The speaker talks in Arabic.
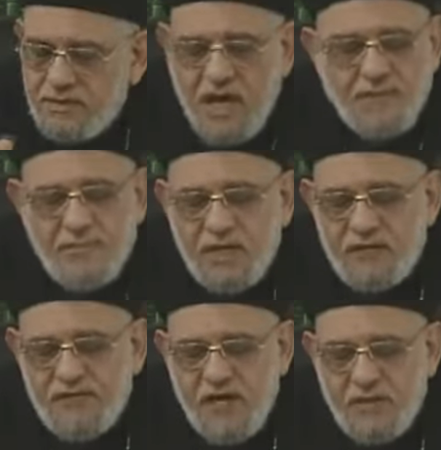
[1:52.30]
يا عم
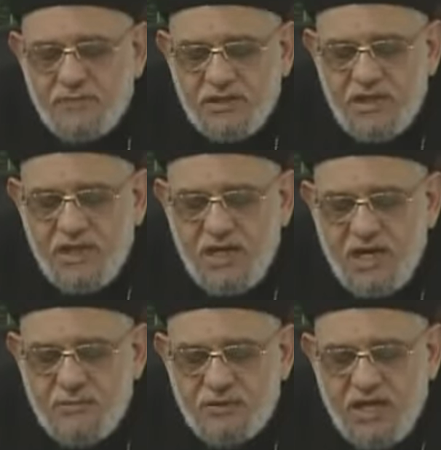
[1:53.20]
انا فهمت
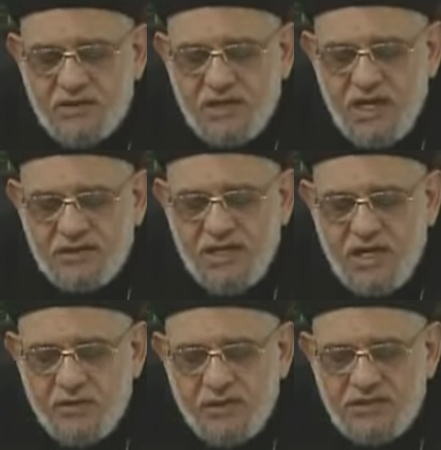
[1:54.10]
الكلام انت
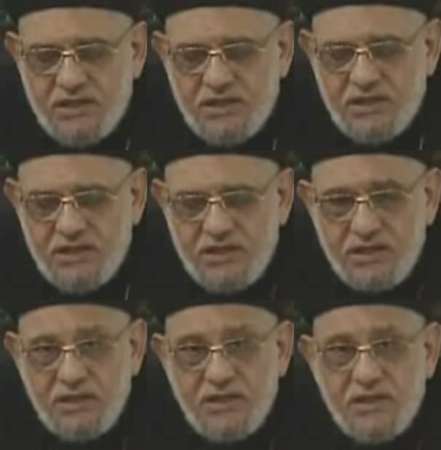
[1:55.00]
هتضيع الوقت
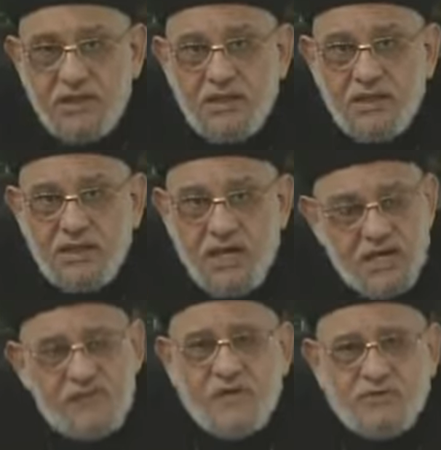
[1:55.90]
ليه
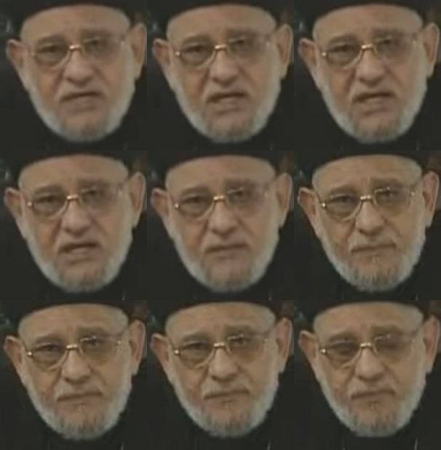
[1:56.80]
انا فهمت الكلام
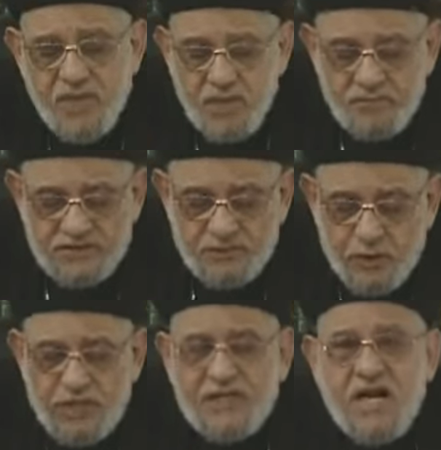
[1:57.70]
بس
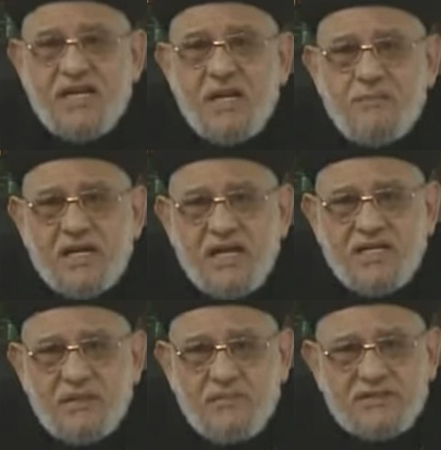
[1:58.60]
بقول لك يعني لما
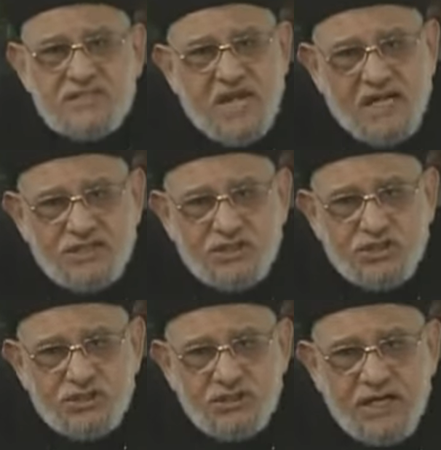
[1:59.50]
اتكلم ما
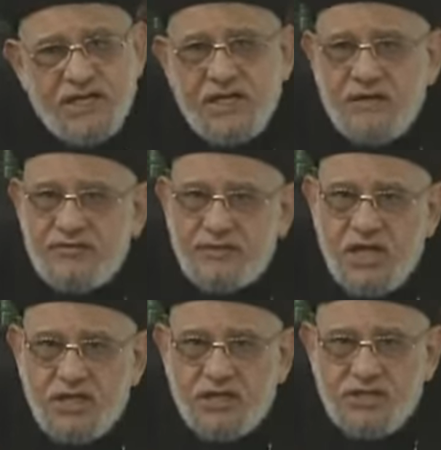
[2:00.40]
تزعلش لان احنا
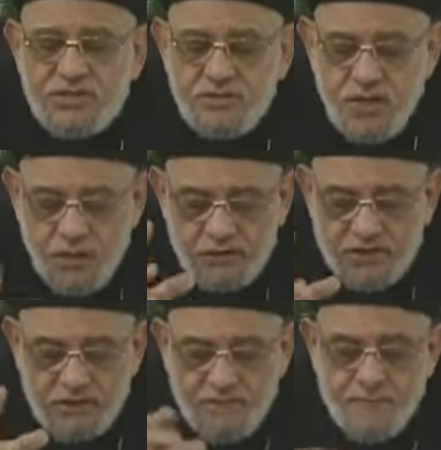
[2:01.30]
بنتناقش اقول
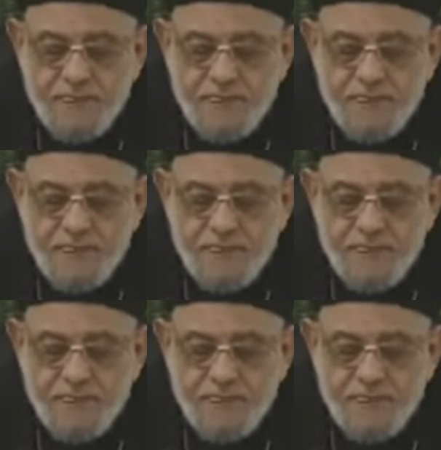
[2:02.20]
لك